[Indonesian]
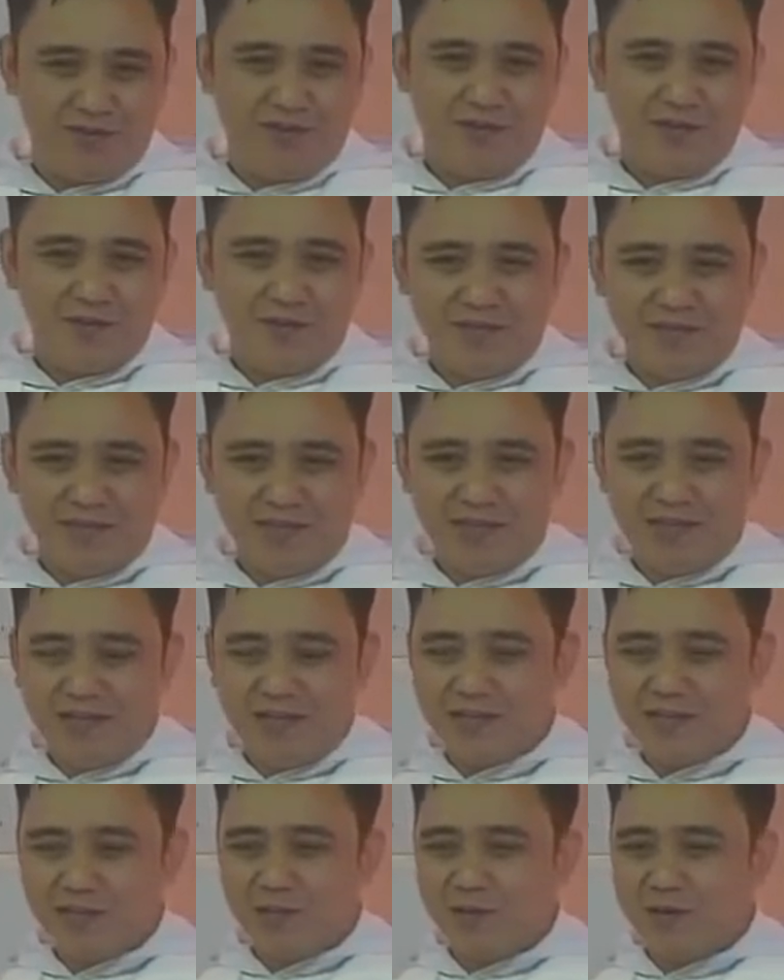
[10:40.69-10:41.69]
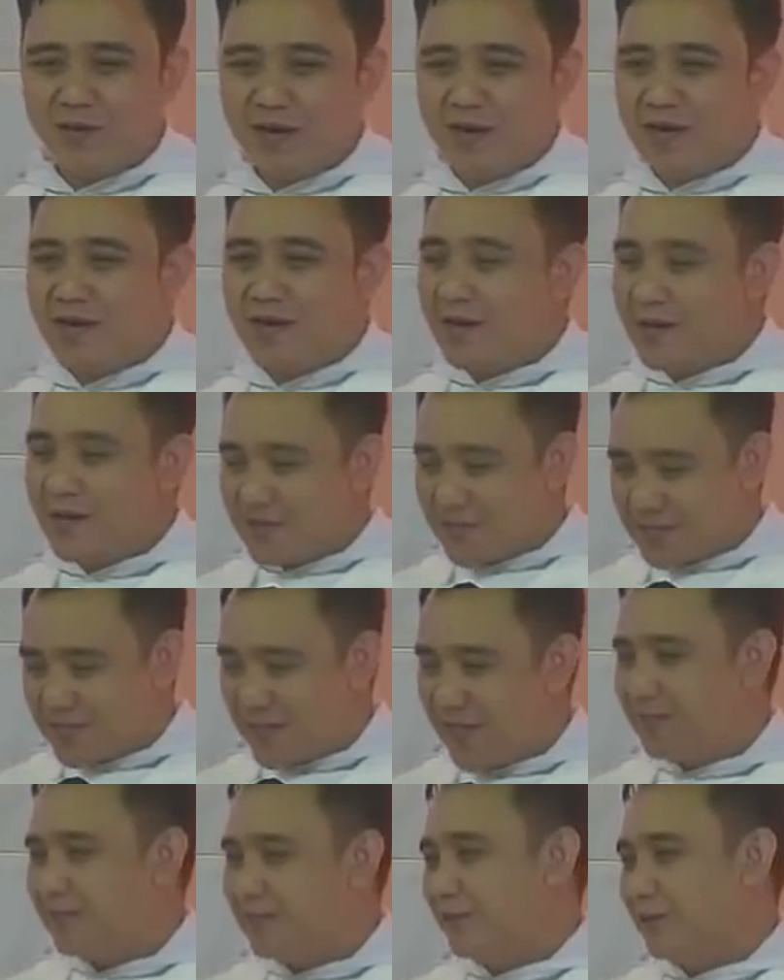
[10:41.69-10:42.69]
menjadi seorang
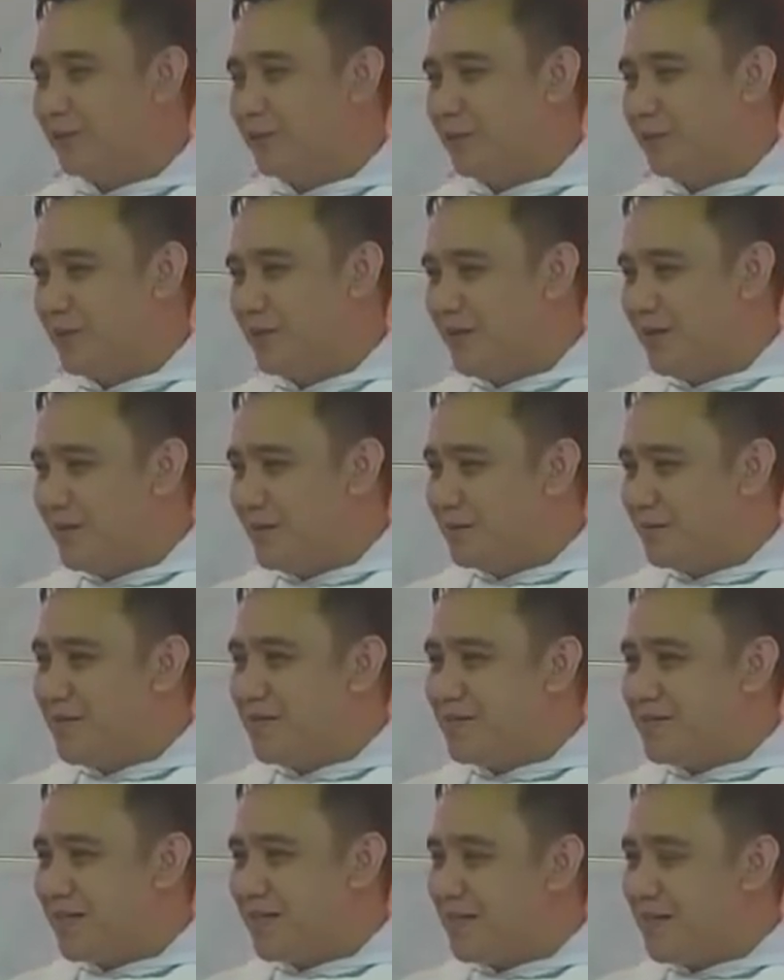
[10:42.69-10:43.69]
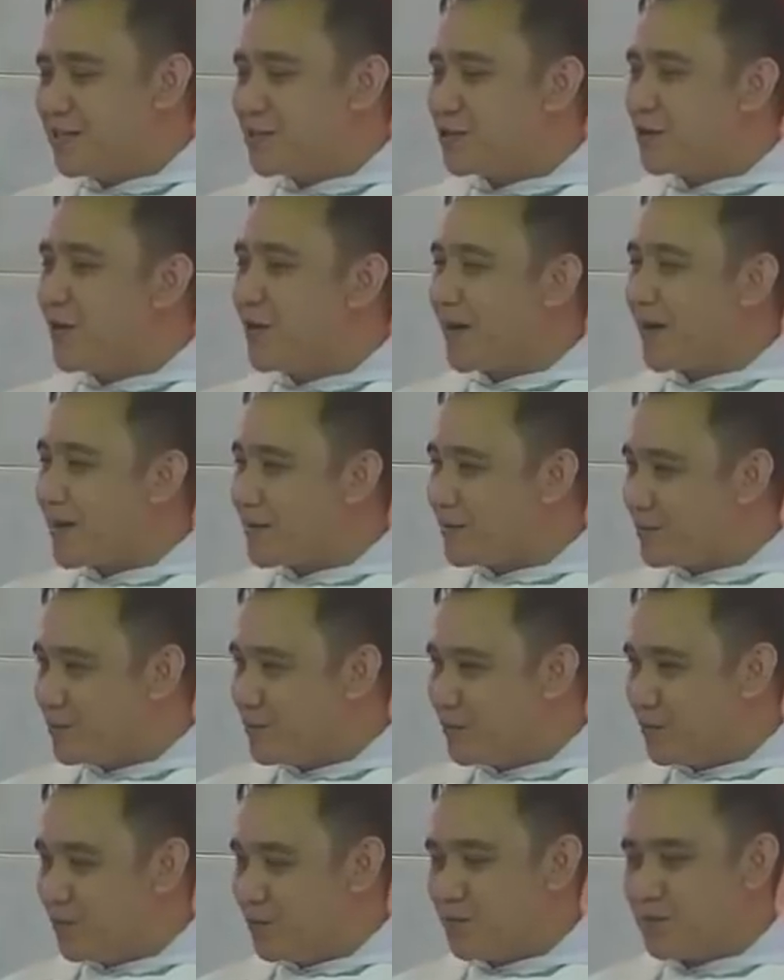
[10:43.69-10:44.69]
santo menjadi seorang
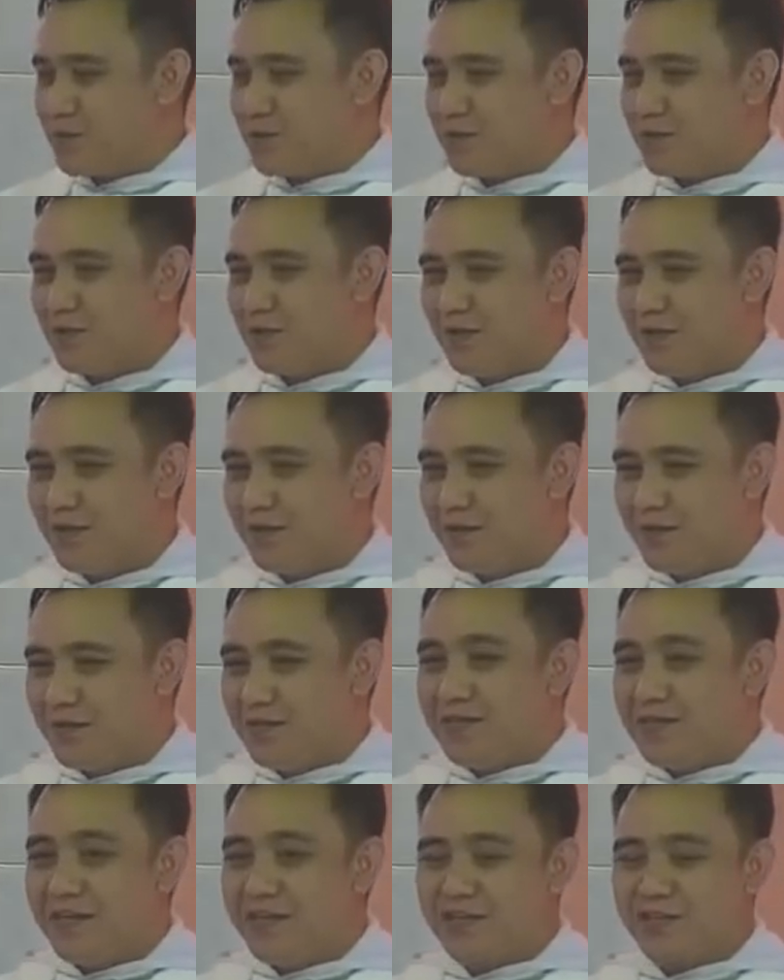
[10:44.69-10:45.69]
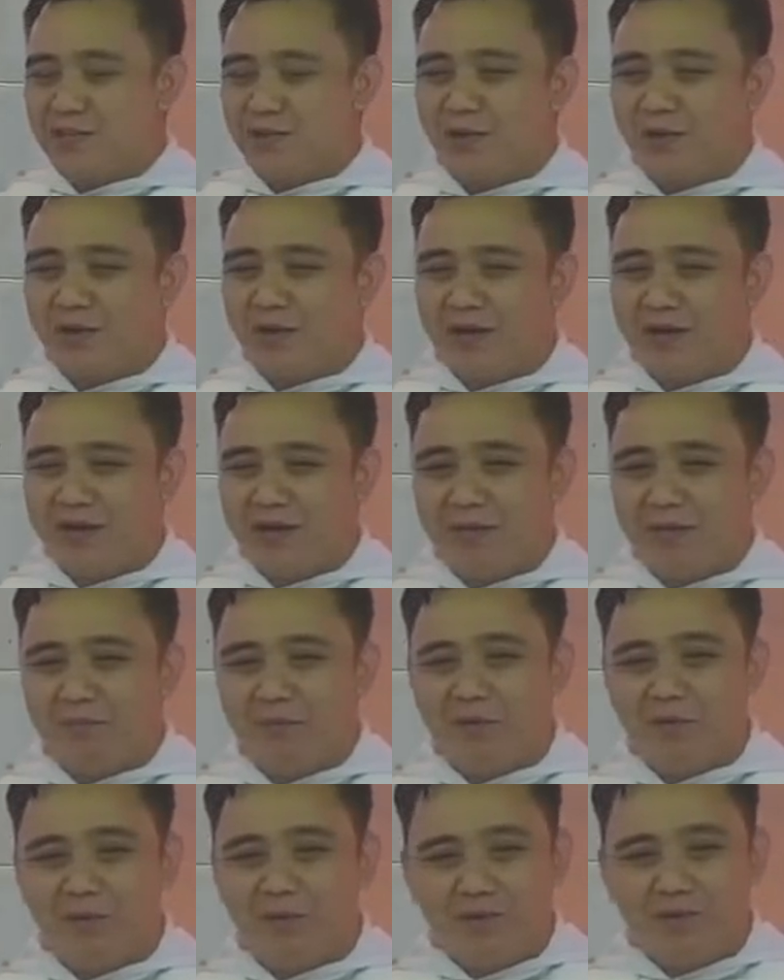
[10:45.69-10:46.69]
kudus, menjadi seorang yang
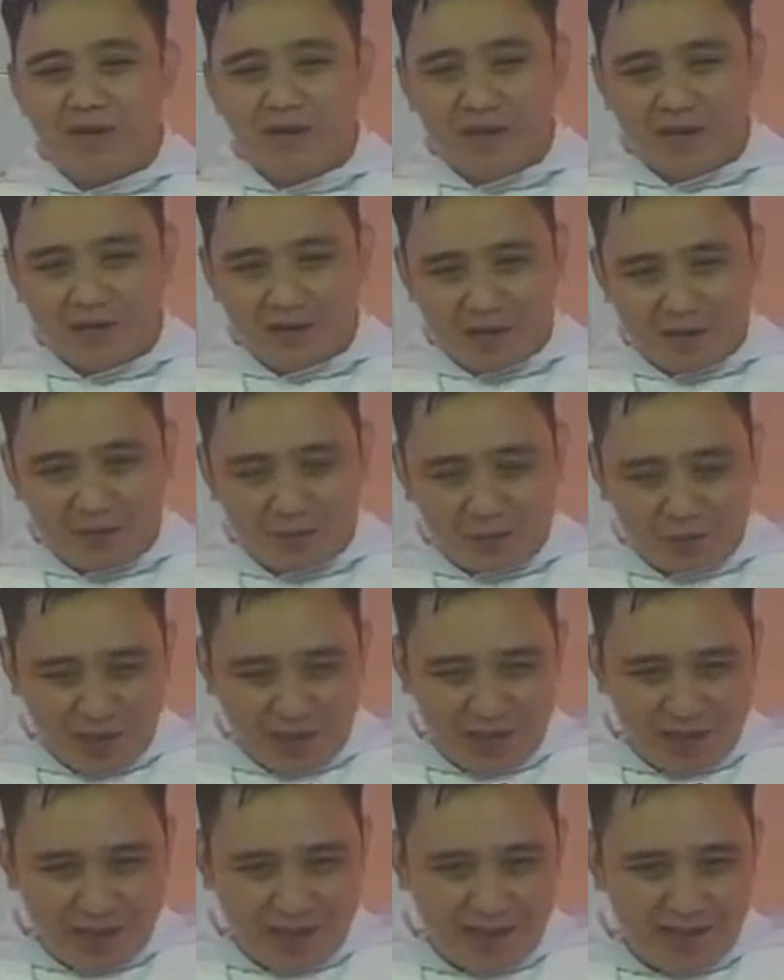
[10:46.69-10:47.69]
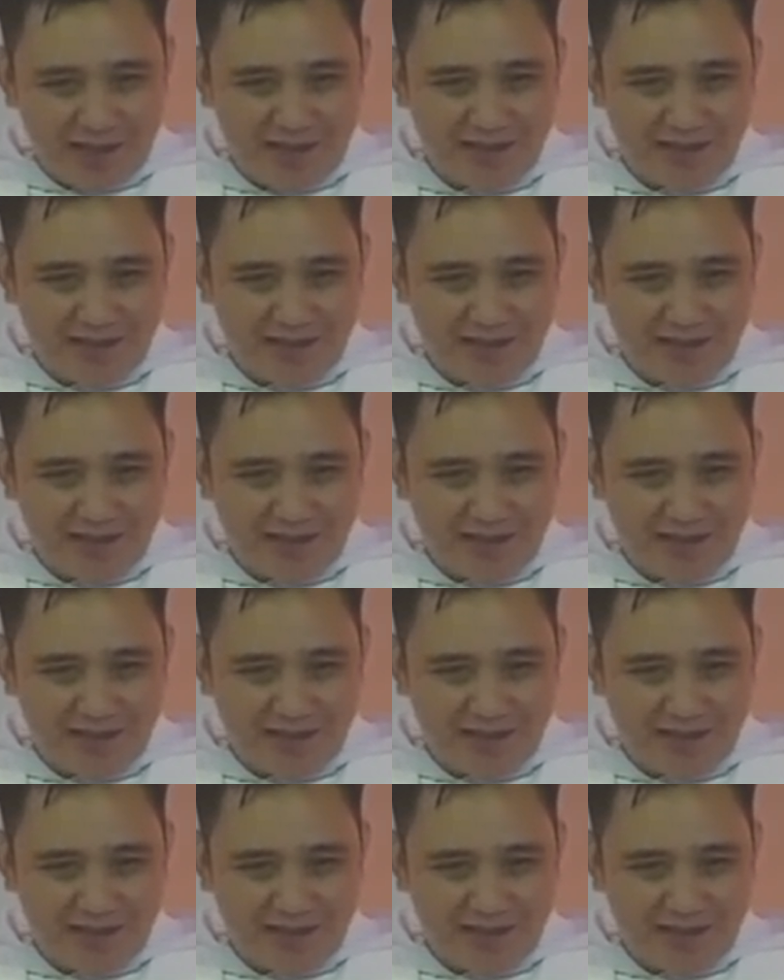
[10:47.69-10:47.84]
penuh dengan kemuliaan.